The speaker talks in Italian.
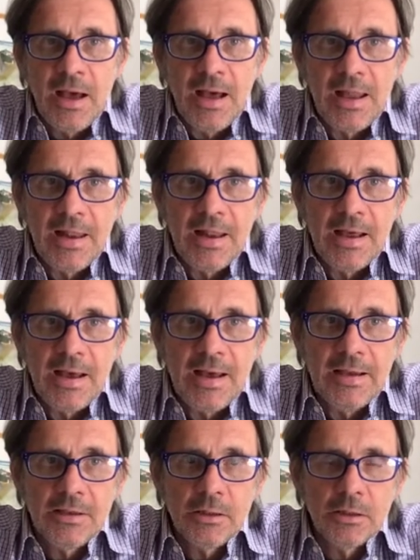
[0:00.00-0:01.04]

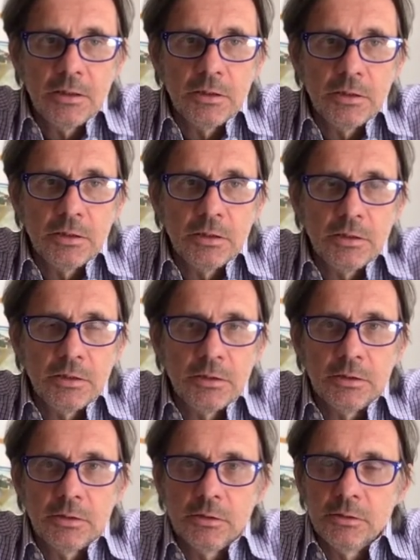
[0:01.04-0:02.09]
alla,
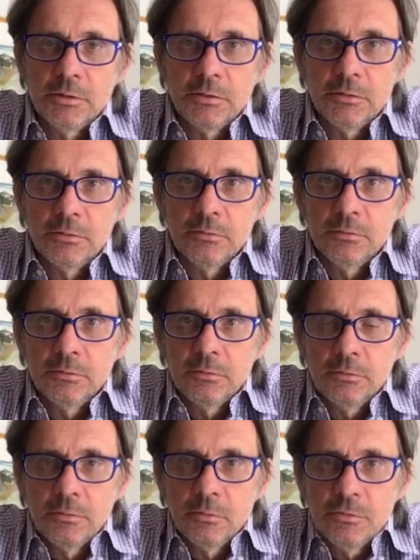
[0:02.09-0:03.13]

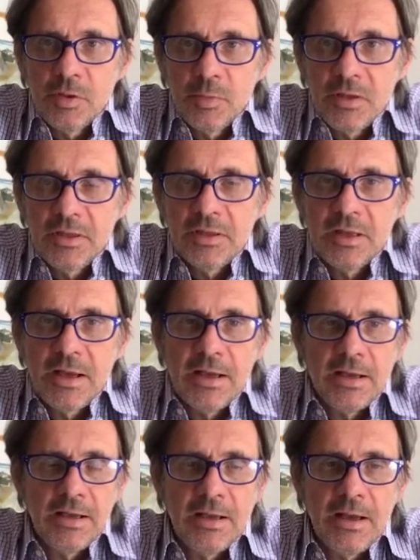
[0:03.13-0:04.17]
eh, ovviamente
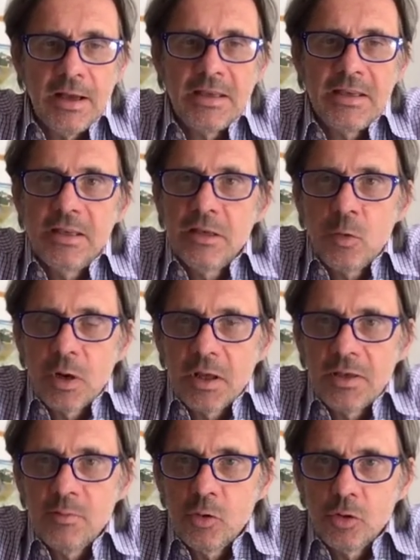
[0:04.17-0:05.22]
a, a, chi in
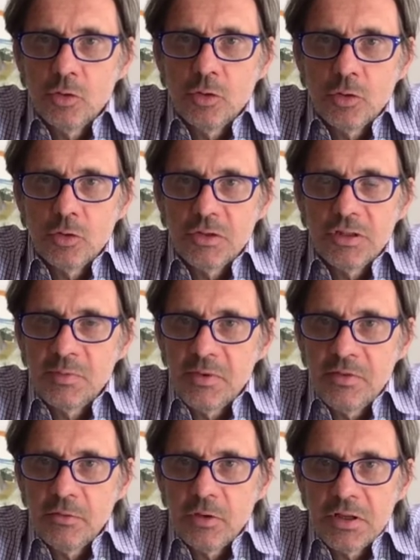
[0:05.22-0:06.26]
qualche modo si
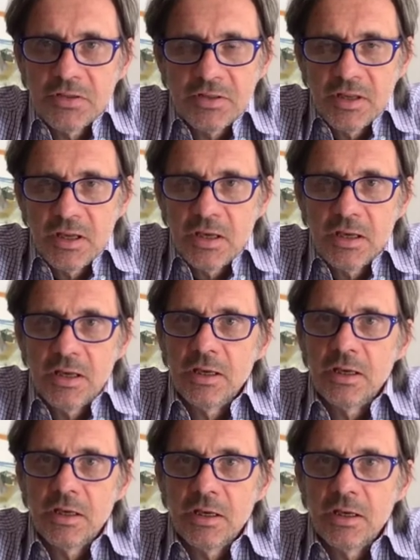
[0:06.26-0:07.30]
temeva
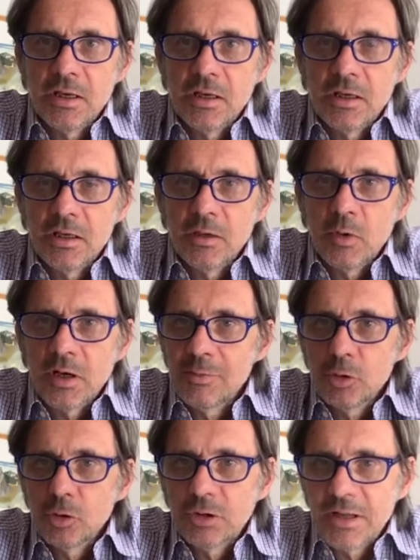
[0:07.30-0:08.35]
volesse in qualche
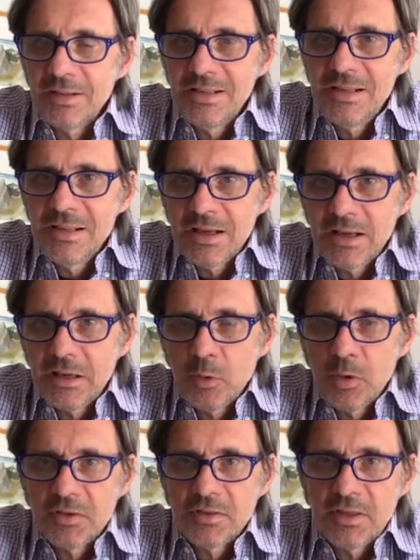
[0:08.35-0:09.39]
modo tradire
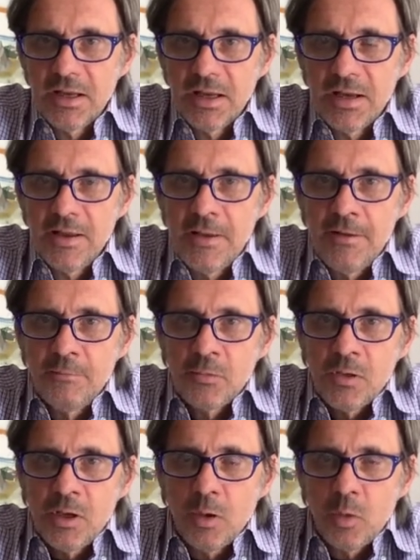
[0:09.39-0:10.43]
questa,
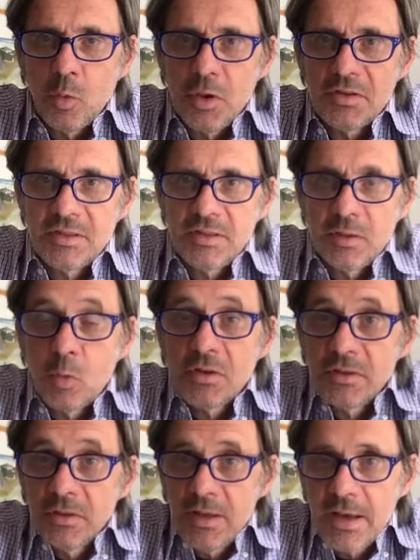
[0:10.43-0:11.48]
questi,
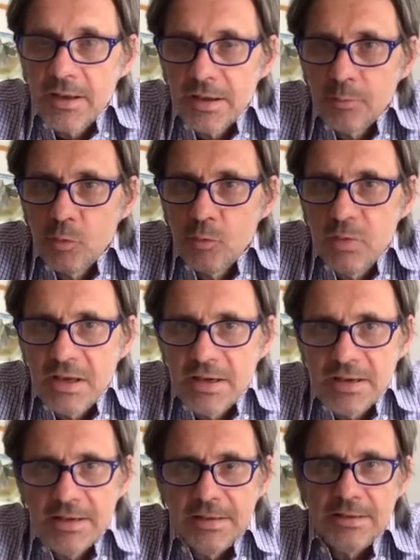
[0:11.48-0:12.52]
questi ideali
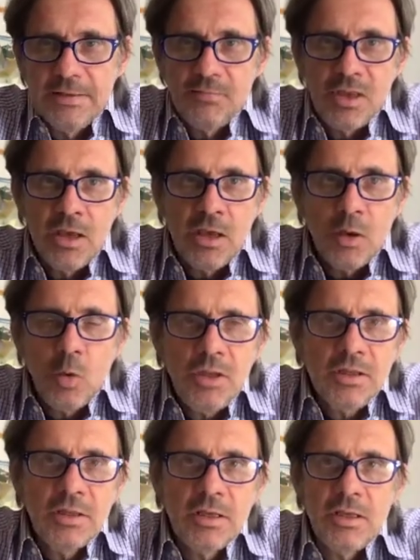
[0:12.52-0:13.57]
repubblicani.
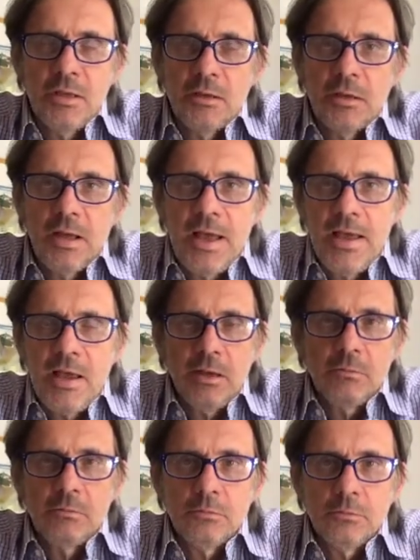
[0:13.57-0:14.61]
Quindi è